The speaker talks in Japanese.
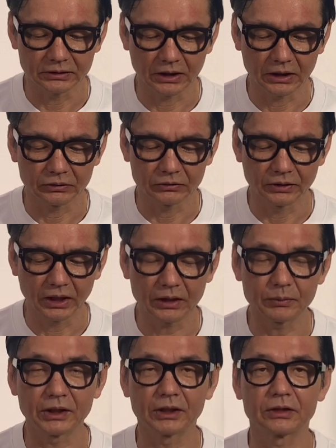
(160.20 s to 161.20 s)
あの
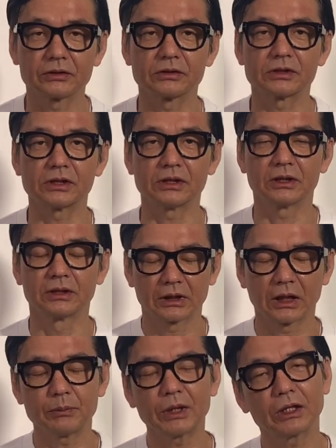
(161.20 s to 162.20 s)
ネイビーですし
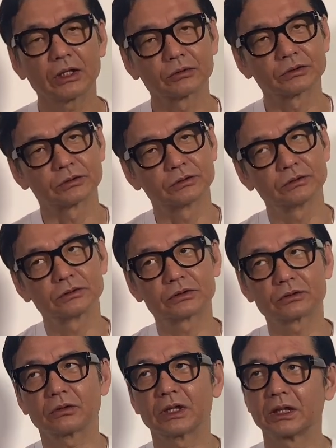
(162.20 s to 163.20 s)
あんまりねこう
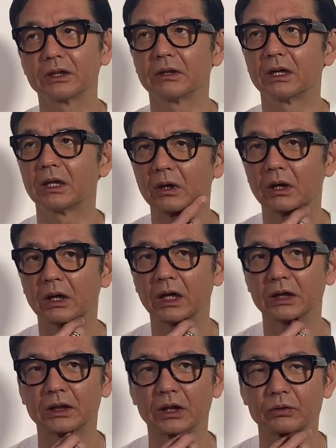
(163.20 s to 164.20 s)
スーツとかには
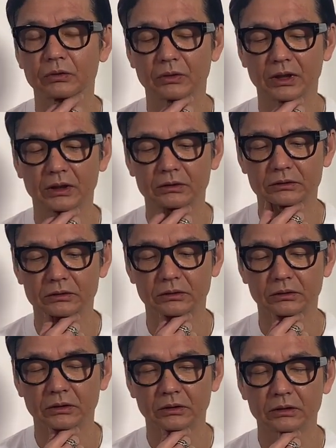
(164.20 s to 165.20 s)
履いたことがな
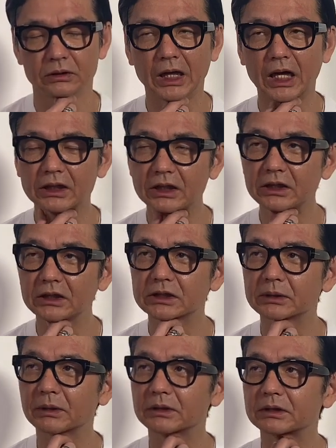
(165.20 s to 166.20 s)
く何に
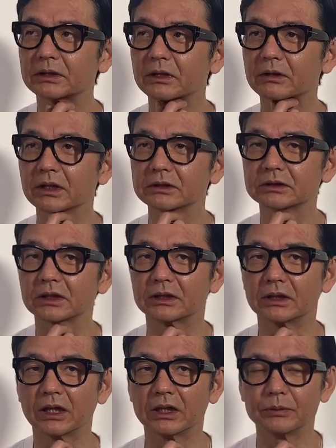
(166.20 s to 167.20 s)
一番合わせてるかっつったら
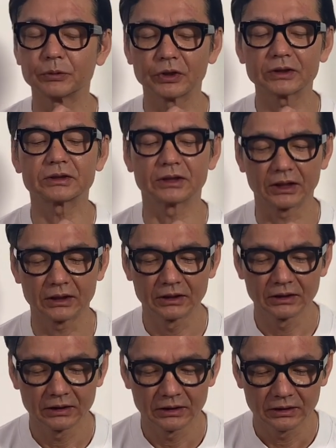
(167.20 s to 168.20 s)
デニムですね
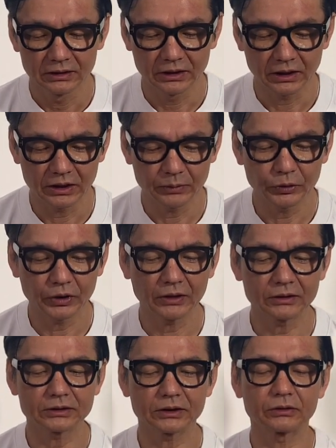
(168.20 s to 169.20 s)
デニムに合
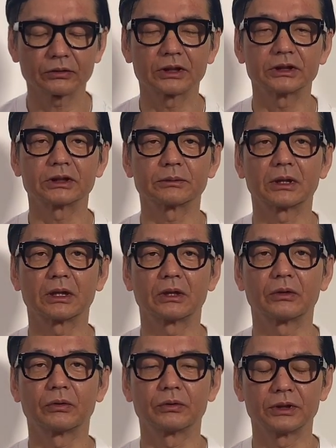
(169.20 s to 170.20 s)
わせるのが一番
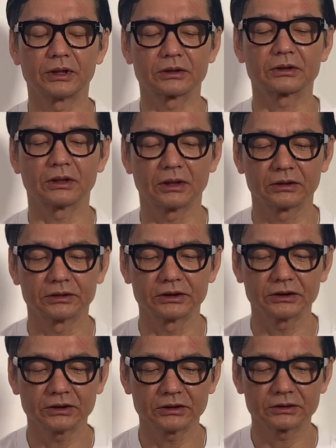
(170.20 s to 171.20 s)
多いですね
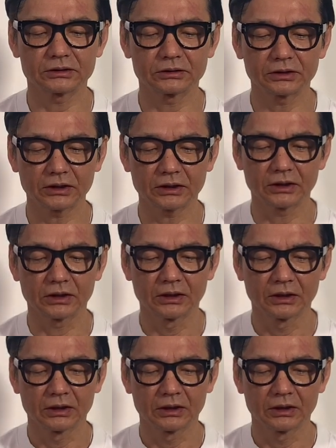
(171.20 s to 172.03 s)
ジーンズに